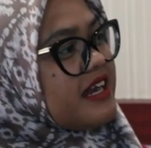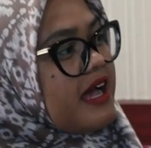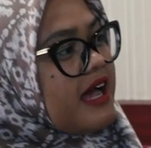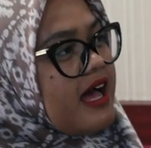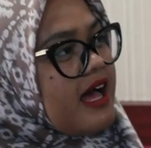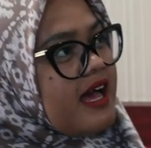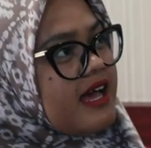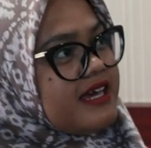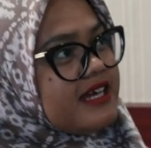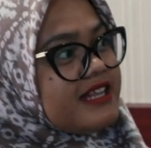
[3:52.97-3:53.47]

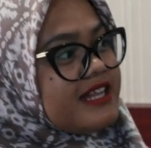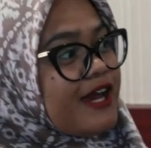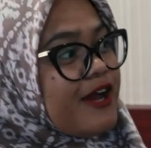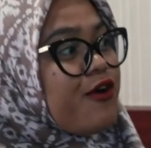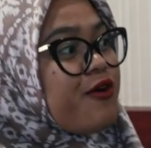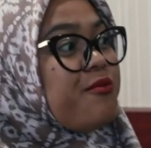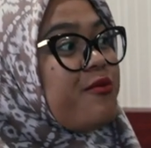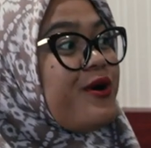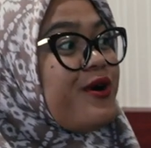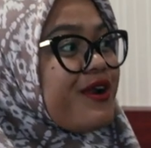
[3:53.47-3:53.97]
terkait mm-hmm.
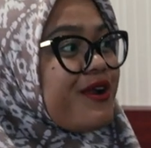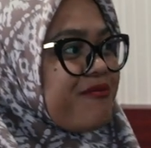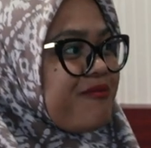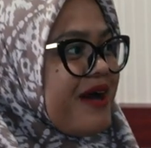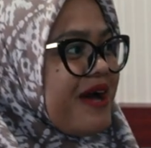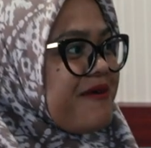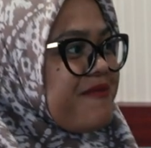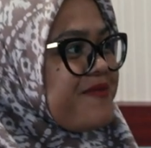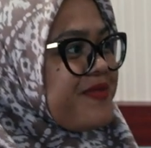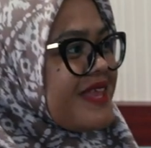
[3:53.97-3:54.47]
e-obor, Mbak.
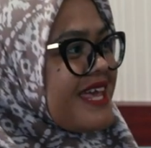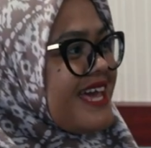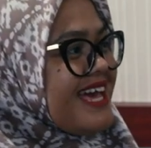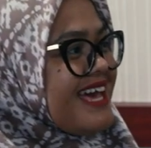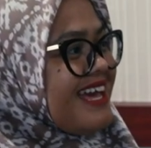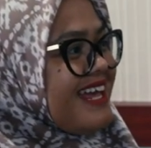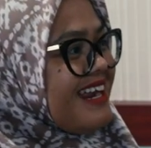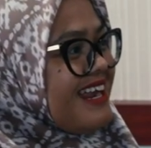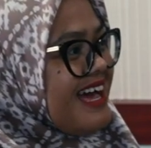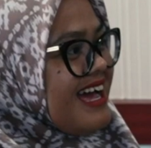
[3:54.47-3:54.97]
Ya.
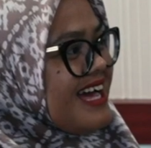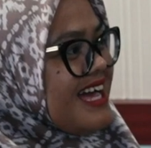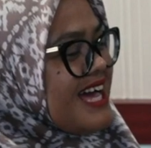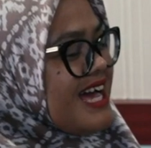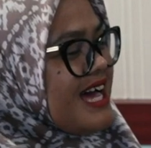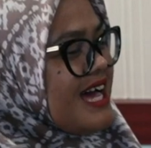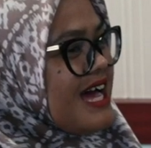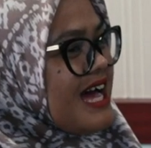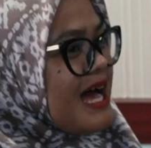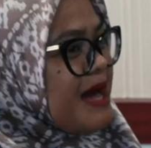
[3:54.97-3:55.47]
Nah,
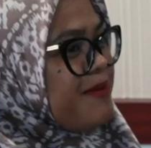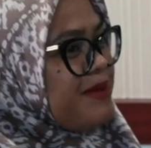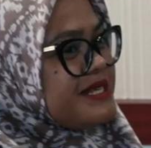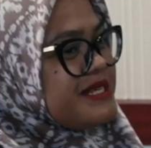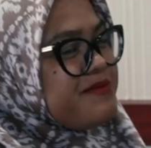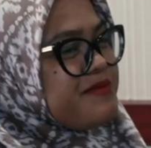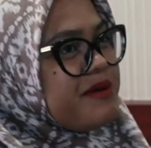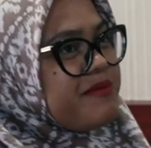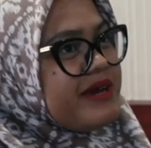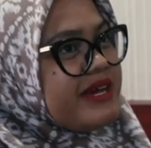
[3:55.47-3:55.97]
apa
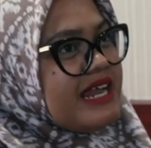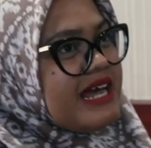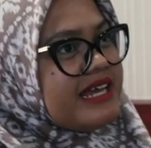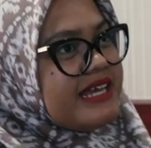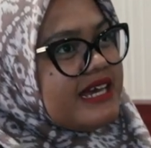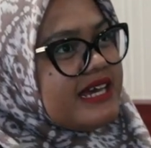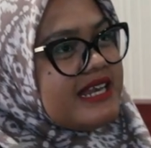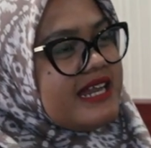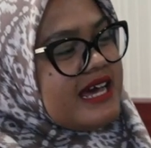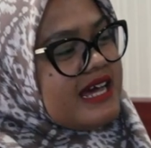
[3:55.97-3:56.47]
sih Mbak
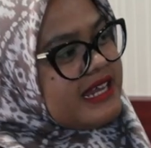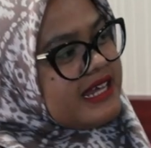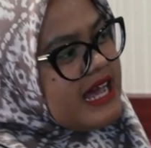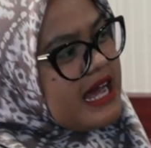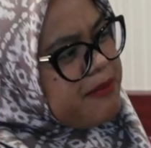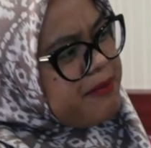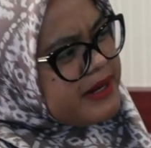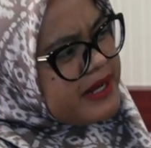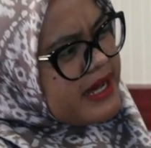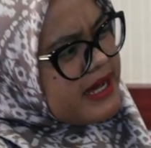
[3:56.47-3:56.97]
bedanya dari
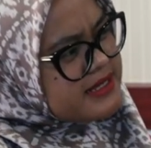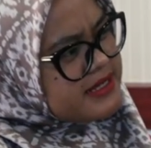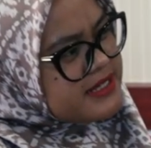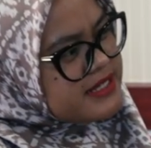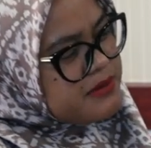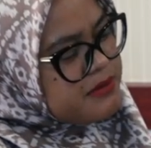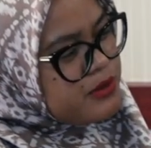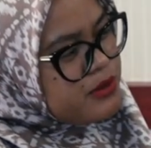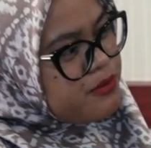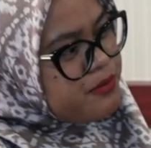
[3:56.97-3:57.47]
aplikasi
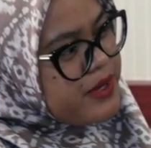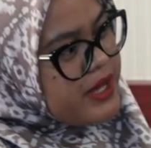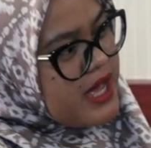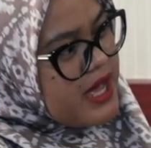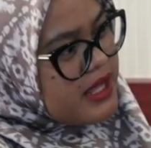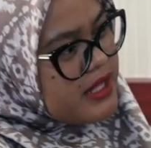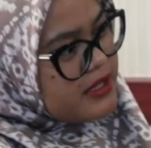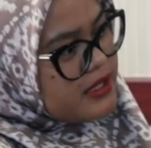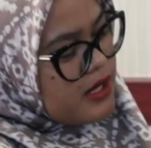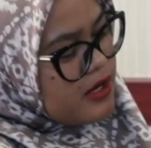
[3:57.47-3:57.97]

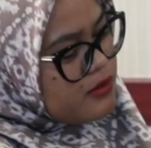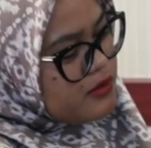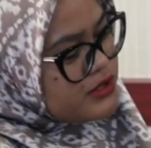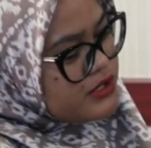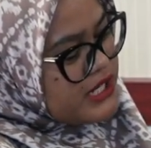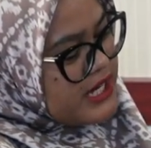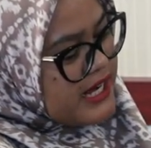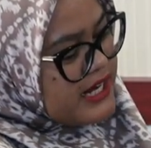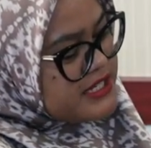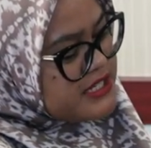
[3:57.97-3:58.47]
sebelumnya atau
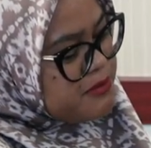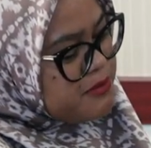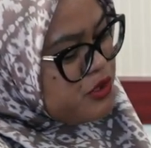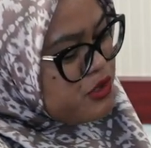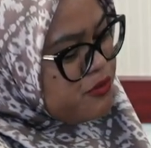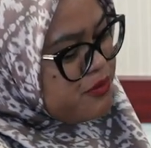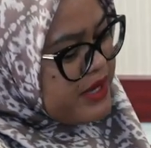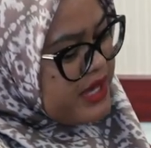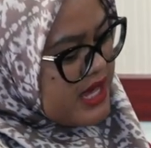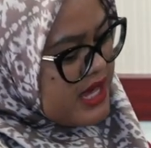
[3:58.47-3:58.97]
cara
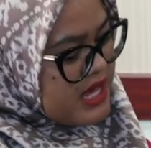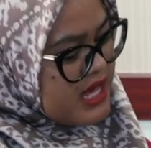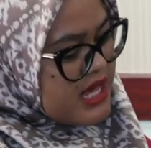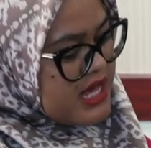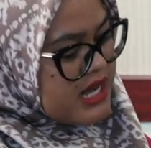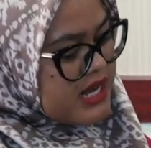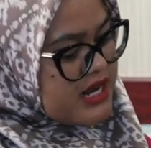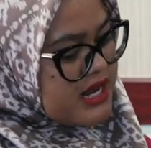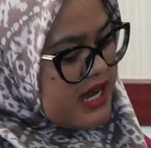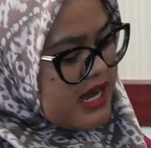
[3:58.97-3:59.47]
sebelumnya
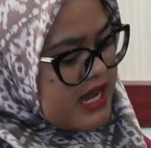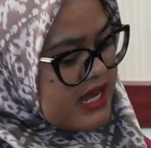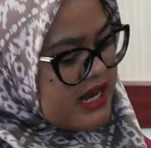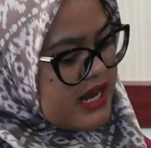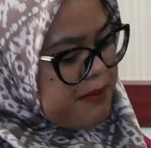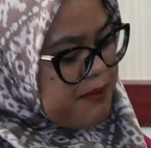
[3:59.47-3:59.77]
dengan